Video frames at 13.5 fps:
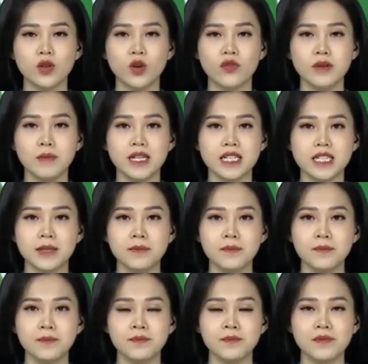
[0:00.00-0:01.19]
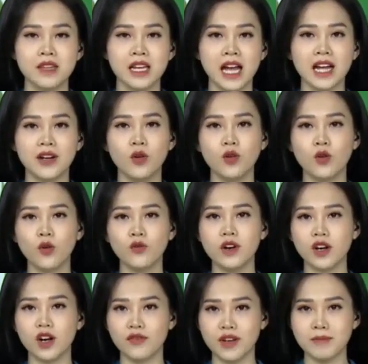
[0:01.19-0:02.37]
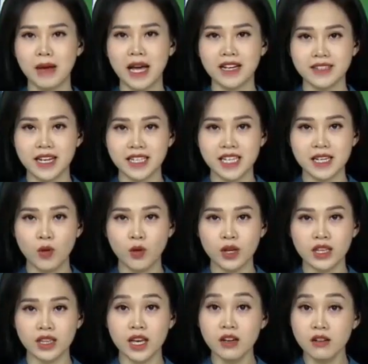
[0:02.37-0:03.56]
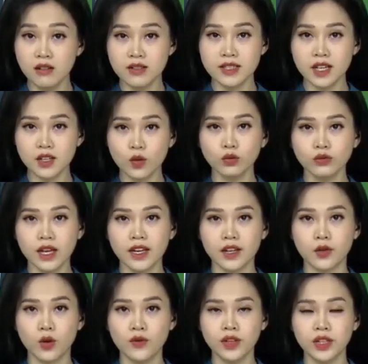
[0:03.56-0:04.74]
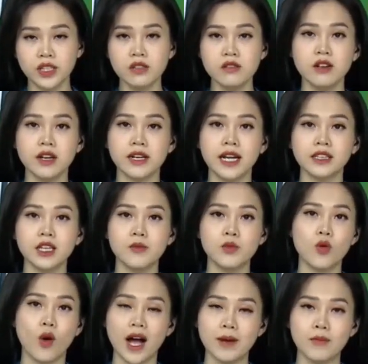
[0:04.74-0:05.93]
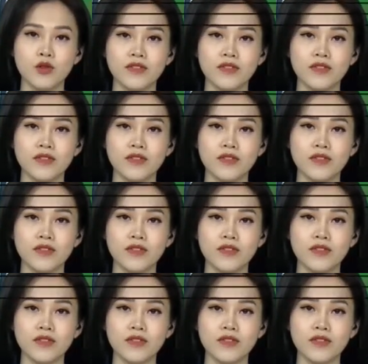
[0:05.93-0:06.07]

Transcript: Hà Nội cũng vừa có văn bản đề nghị Bộ Y tế hướng dẫn cụ thể đối với những dẫn cụ thể đối với những người đã tiêm đủ hai mũi